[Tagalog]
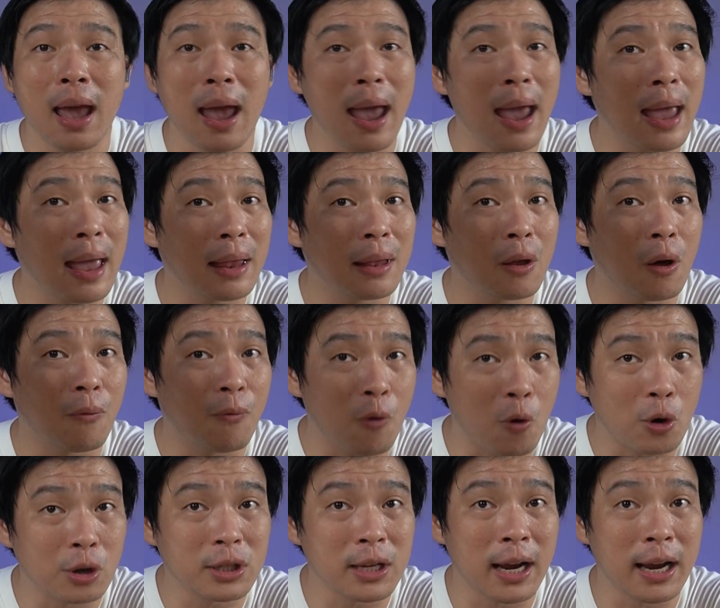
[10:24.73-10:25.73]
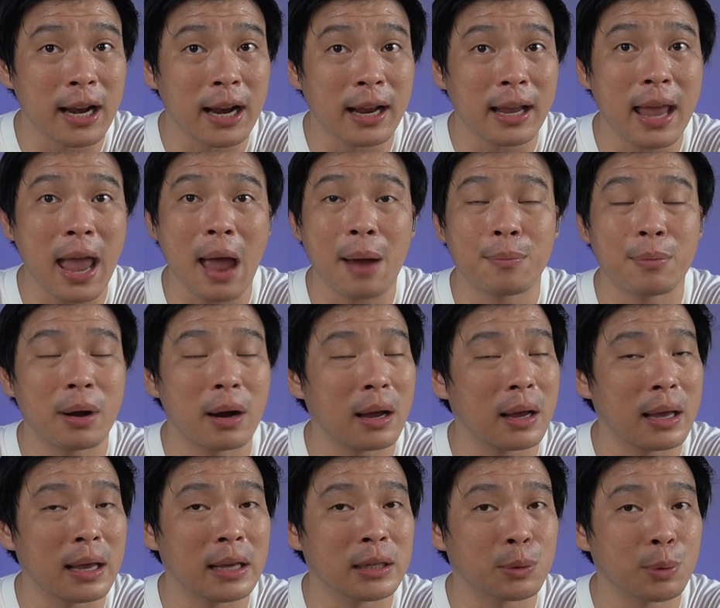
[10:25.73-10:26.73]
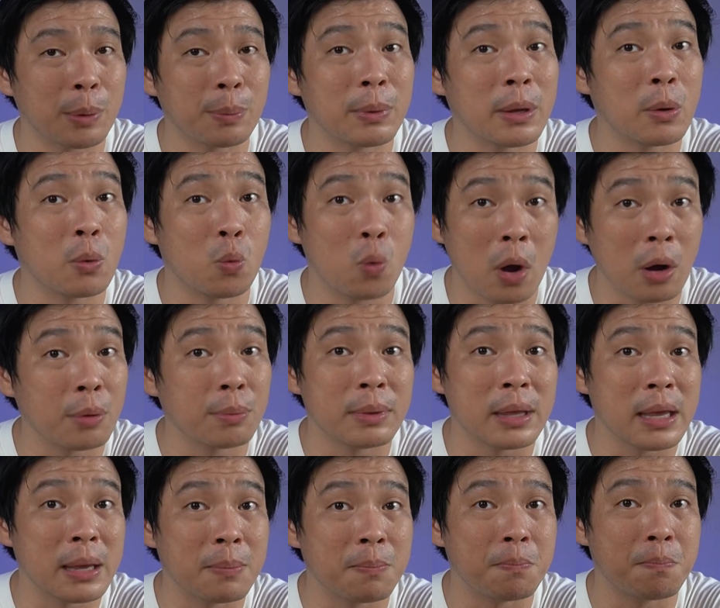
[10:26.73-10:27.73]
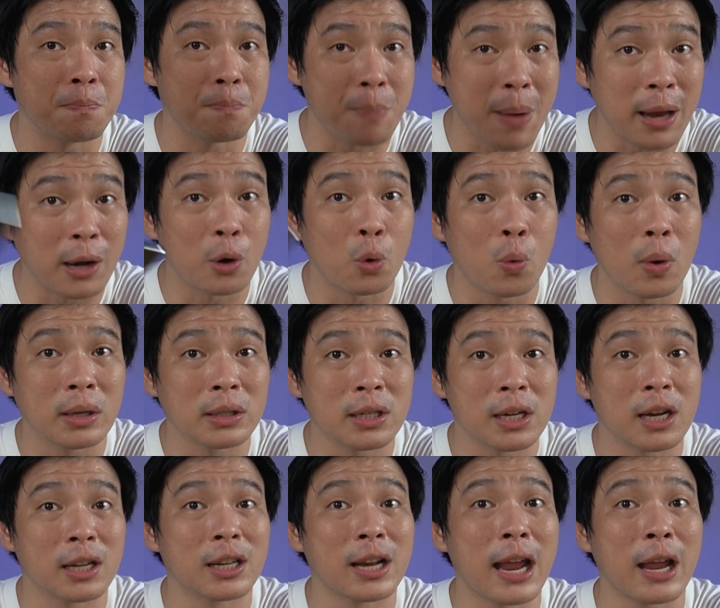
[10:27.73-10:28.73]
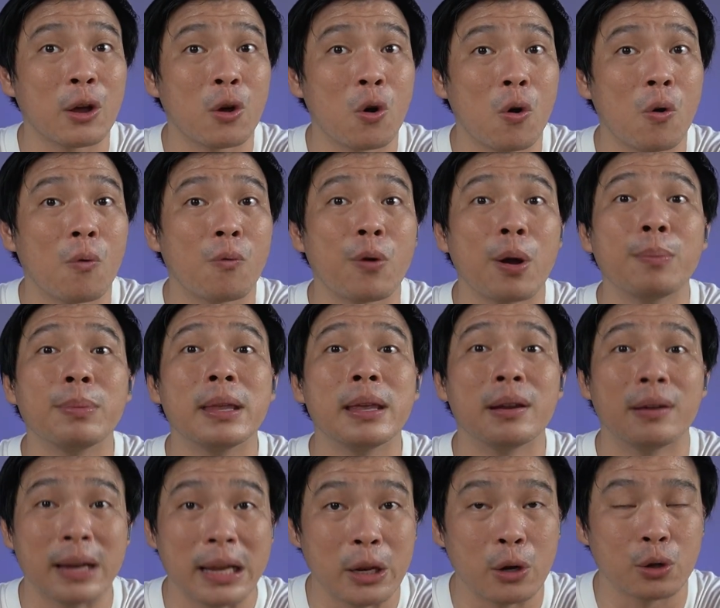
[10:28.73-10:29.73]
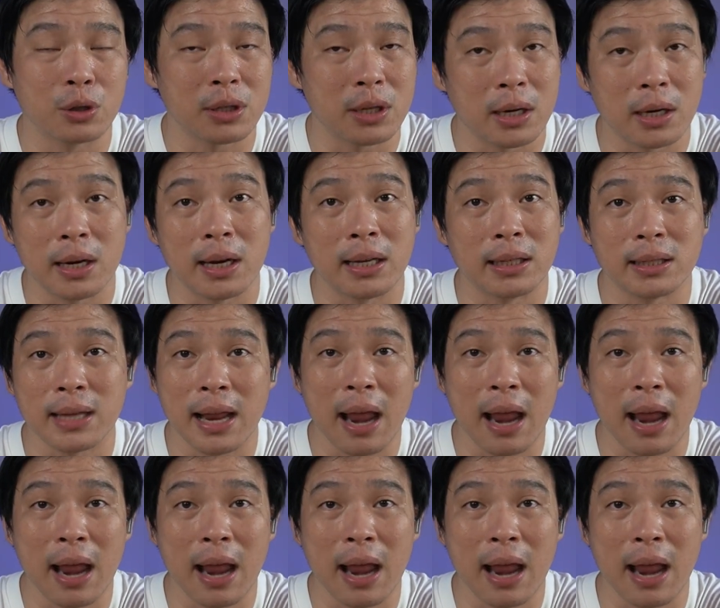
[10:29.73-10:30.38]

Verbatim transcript: And of course, ang kanyang camera is probably one of the better ones na try ko from the Reno series.